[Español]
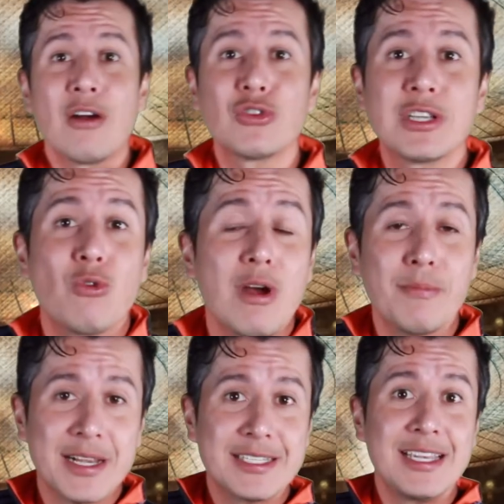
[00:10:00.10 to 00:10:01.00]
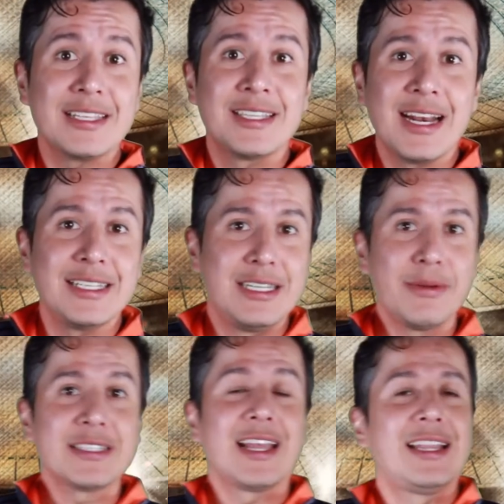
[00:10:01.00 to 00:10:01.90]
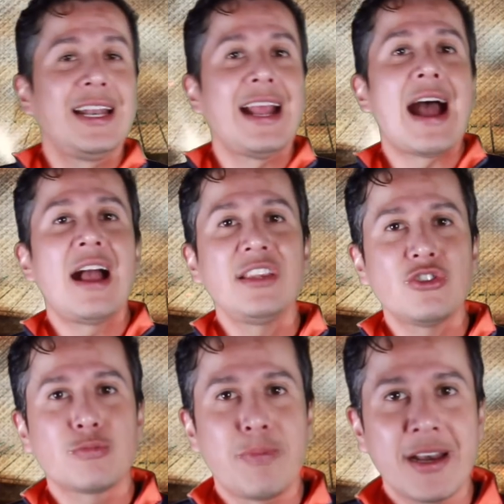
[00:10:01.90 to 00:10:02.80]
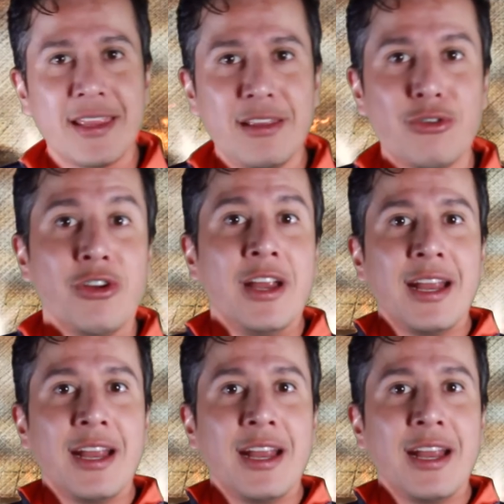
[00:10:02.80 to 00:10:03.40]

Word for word: a José Juan Macías de las Chivas, que tiene años perdido,